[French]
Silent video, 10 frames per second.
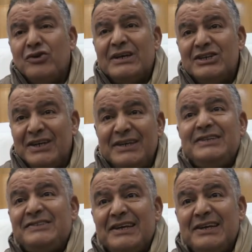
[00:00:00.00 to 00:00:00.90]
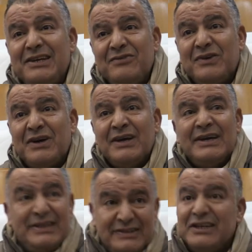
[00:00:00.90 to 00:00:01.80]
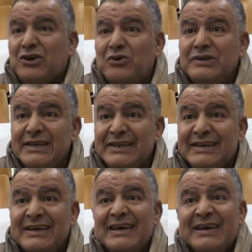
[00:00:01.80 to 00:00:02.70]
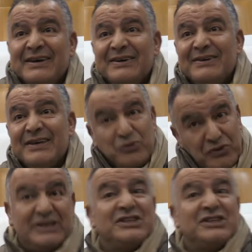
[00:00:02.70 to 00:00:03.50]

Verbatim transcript: tu veux que les gens lisent tes livres, lisent tes chroniques, écoutent